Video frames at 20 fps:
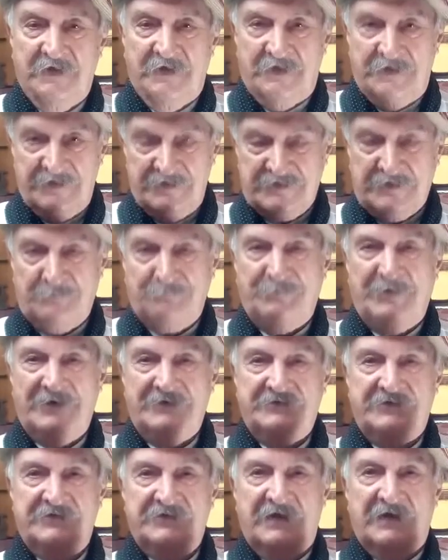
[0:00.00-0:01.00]
en esta
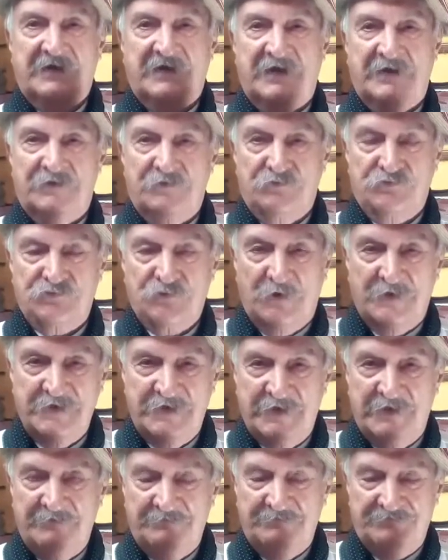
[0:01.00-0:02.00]
parte de acá de
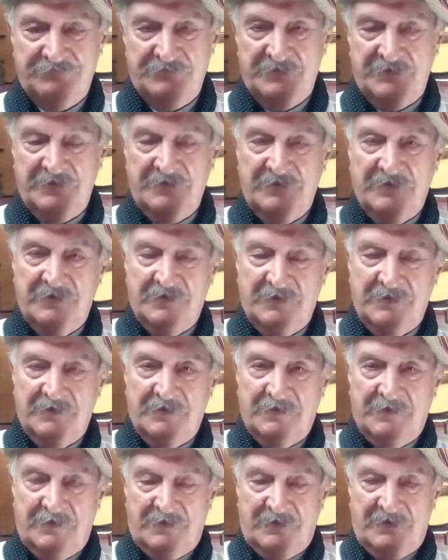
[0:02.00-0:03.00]
Ushuaia,
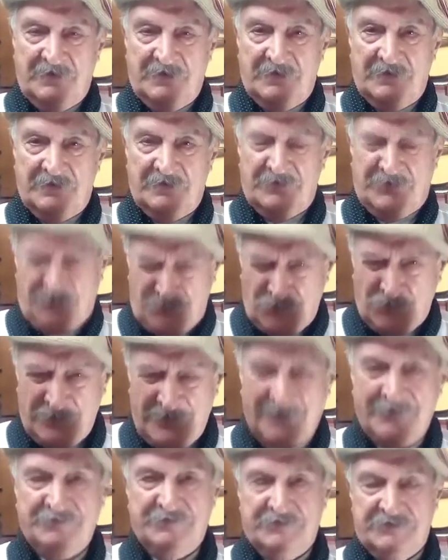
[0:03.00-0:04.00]
Río
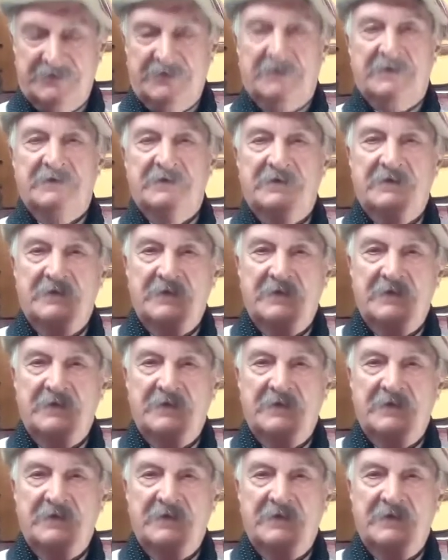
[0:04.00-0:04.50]
Grande, sí.